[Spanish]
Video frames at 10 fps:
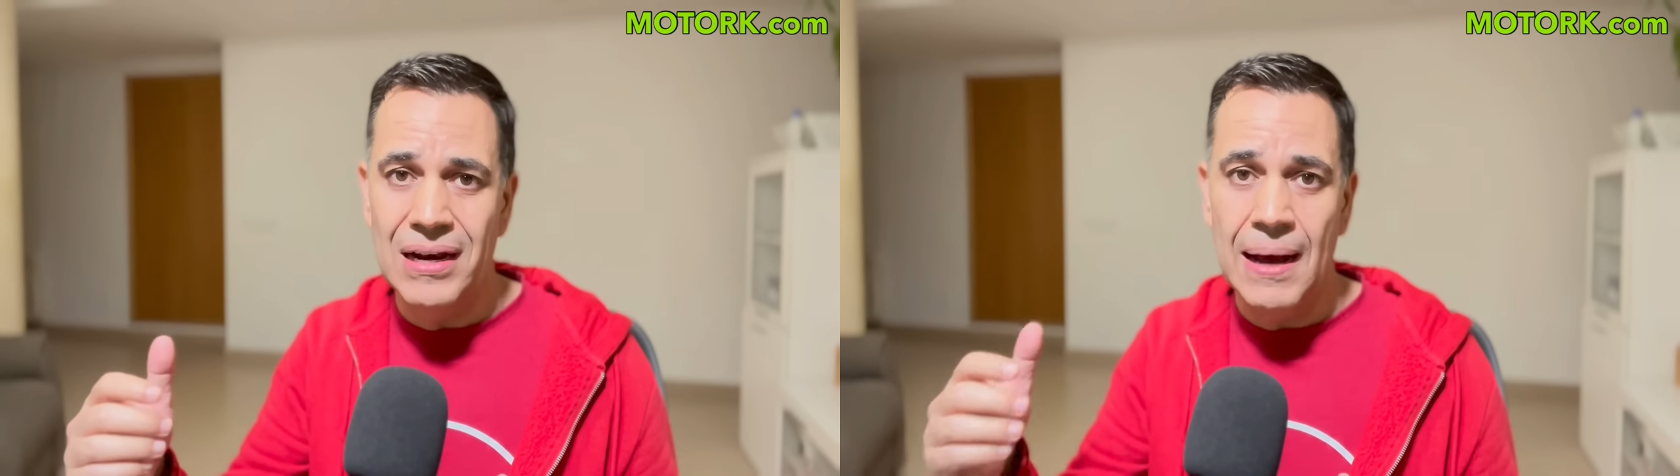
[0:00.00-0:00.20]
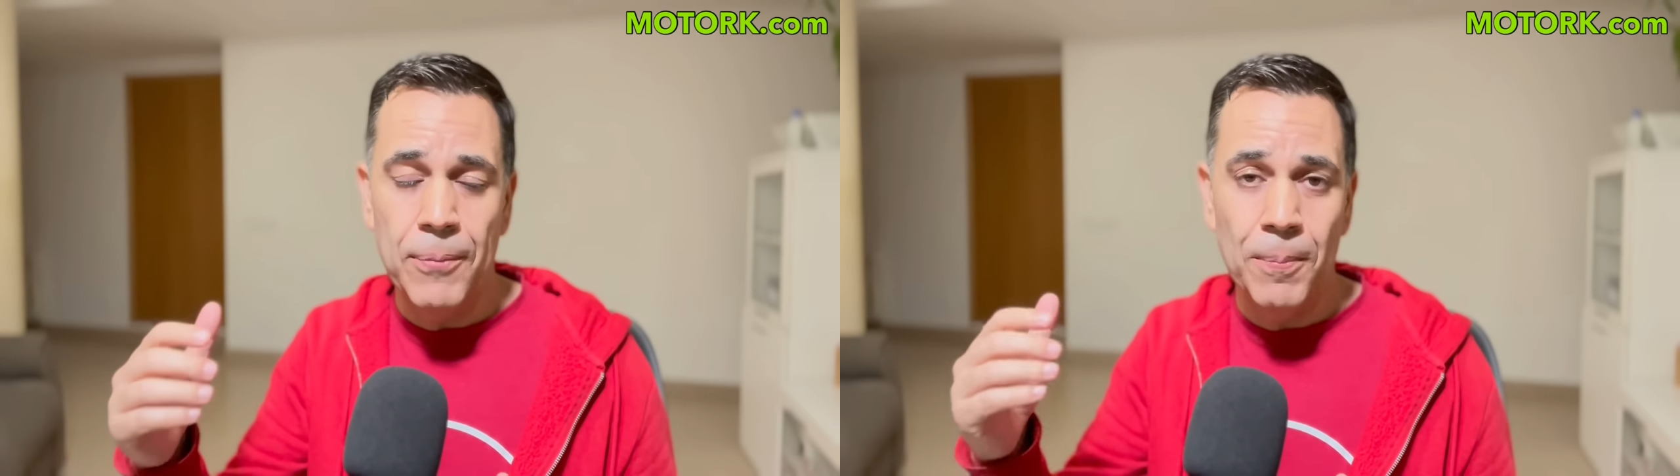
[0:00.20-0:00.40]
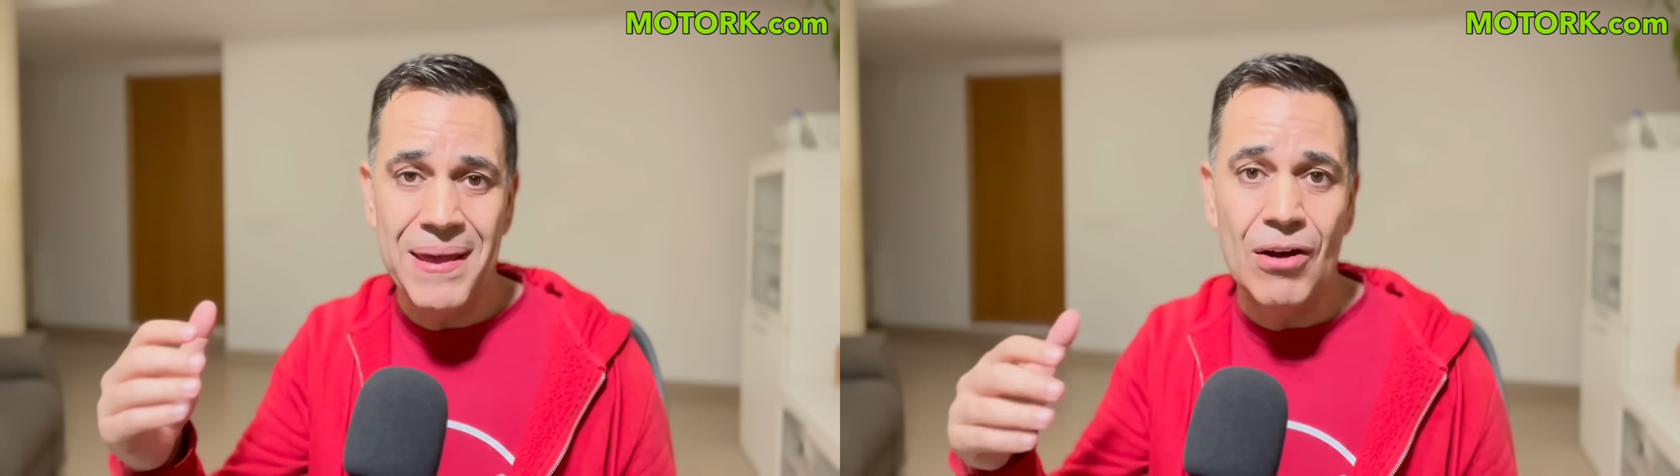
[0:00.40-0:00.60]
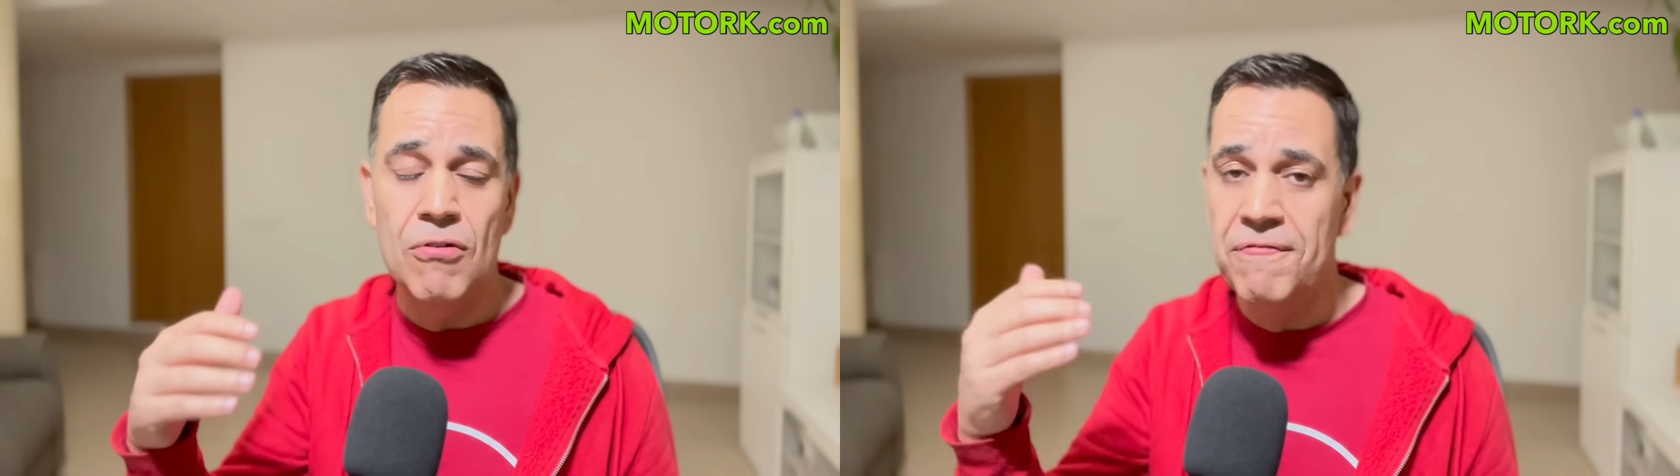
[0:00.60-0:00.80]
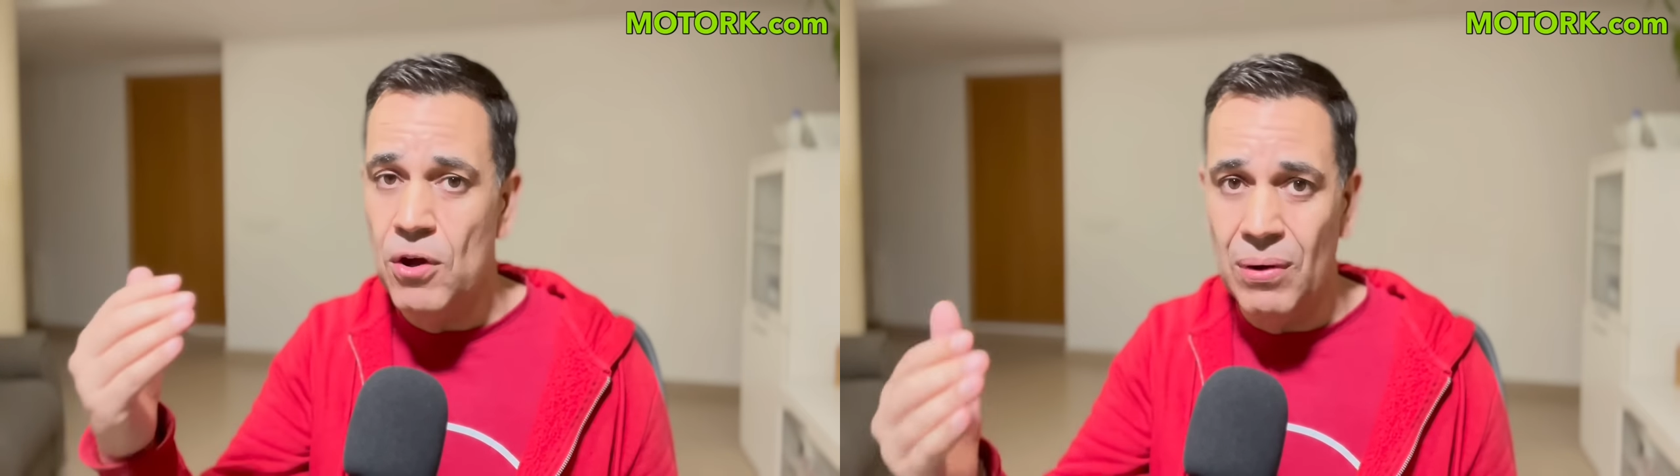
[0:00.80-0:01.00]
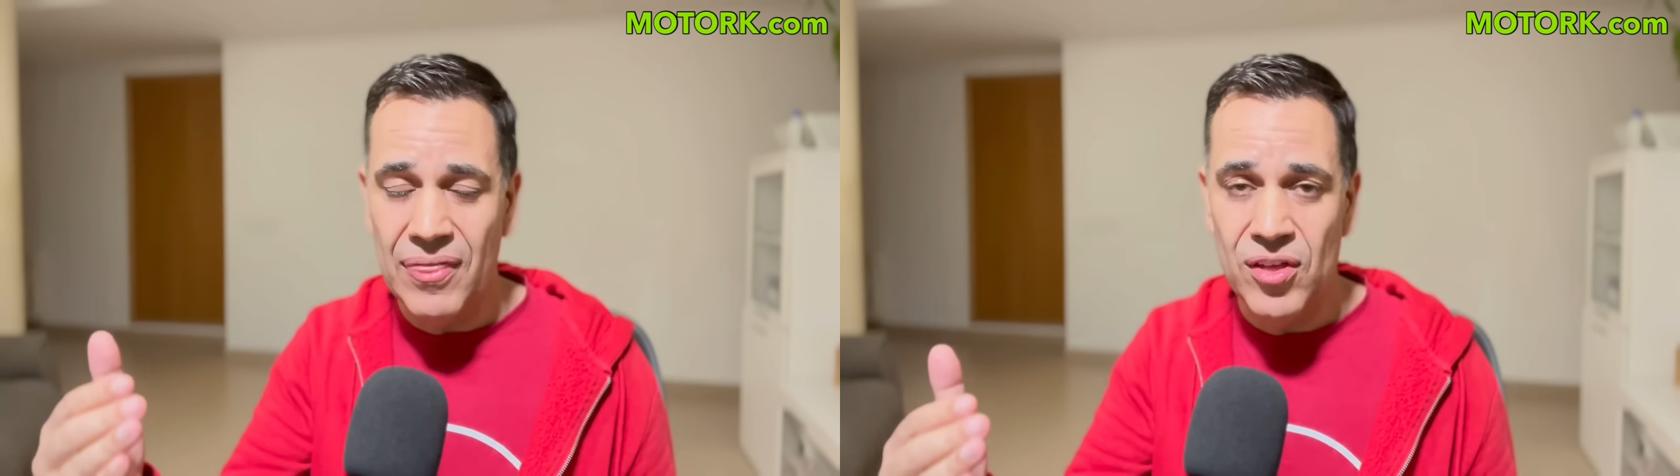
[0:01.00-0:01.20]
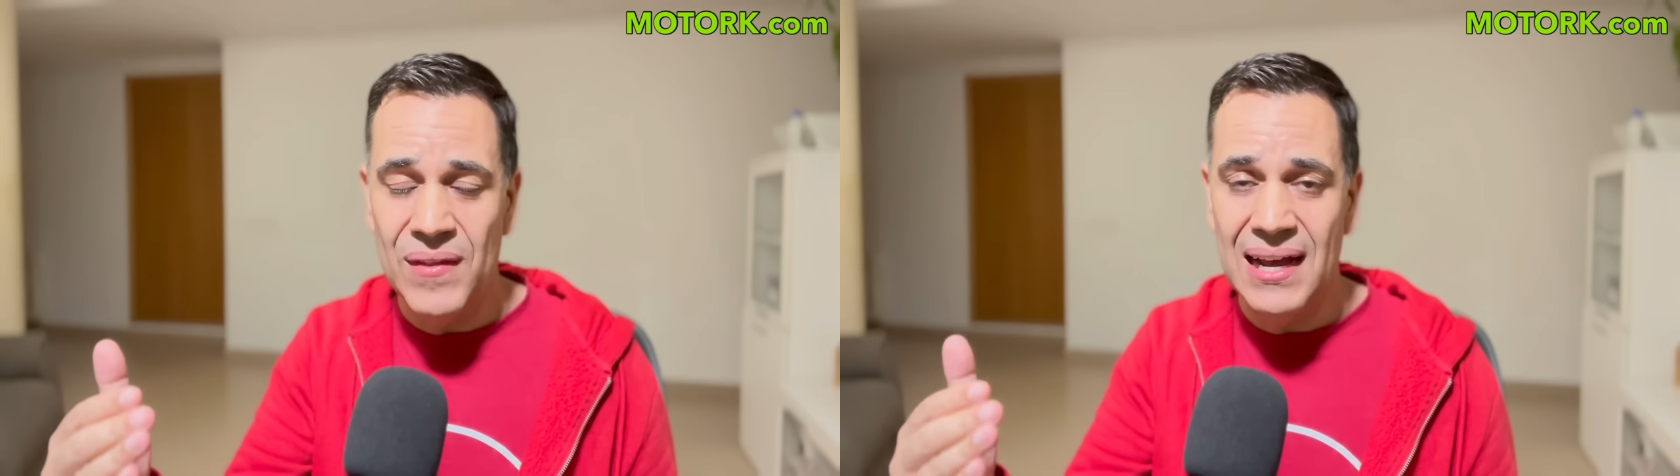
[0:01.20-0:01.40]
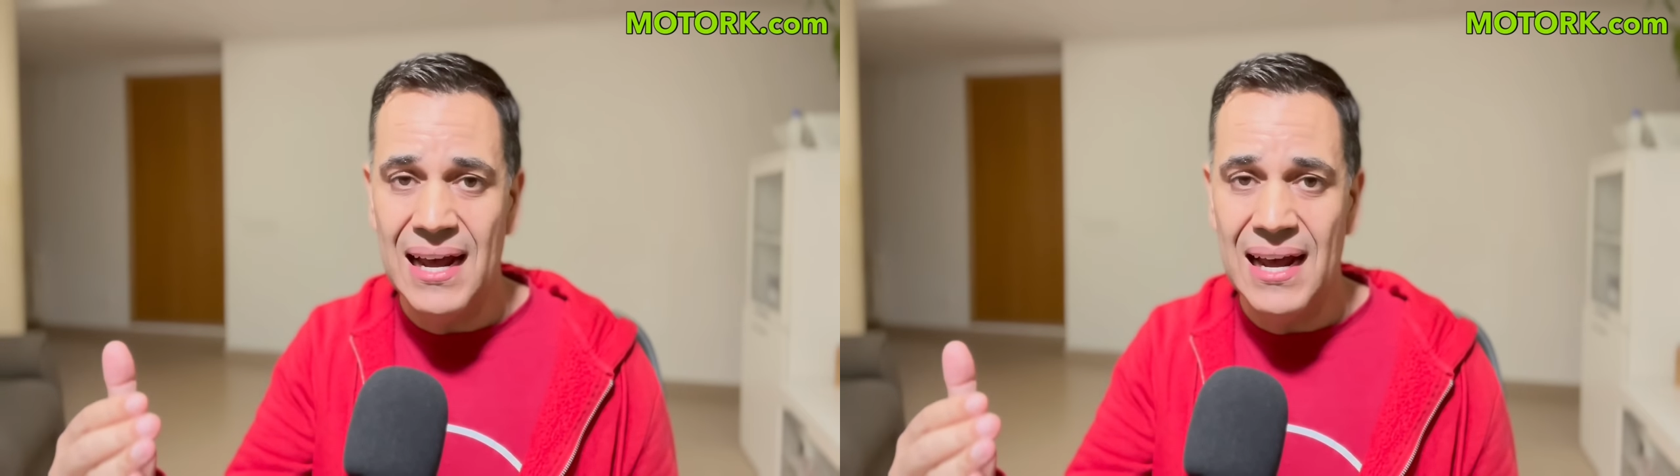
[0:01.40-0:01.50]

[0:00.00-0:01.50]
la propia configuración del